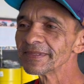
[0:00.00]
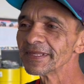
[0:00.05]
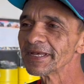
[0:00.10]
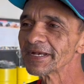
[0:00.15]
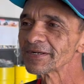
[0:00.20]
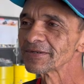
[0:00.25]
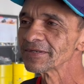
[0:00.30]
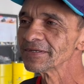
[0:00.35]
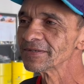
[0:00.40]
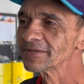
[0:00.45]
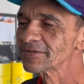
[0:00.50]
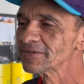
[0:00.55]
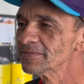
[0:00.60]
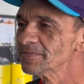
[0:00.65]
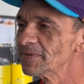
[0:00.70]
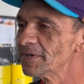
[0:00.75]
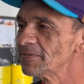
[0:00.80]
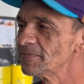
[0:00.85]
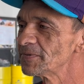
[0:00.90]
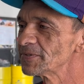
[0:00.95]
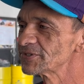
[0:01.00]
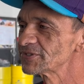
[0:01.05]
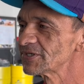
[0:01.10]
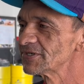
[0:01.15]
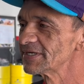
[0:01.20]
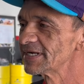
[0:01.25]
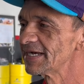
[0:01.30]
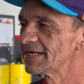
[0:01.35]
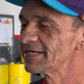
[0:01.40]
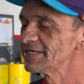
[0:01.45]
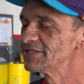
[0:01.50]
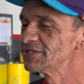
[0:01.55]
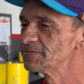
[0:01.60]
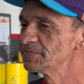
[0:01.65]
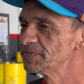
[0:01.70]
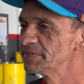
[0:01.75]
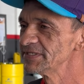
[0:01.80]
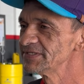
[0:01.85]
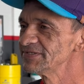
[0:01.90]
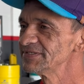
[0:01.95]
É, com bom funcionário é
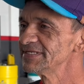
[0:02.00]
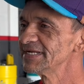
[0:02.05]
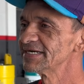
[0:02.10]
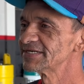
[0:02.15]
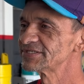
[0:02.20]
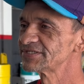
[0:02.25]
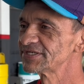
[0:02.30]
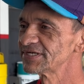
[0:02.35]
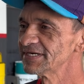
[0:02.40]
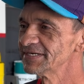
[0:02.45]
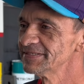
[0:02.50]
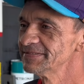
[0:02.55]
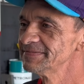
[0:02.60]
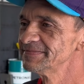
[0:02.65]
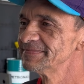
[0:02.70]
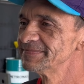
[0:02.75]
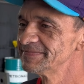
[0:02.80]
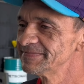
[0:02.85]
difícil de achar.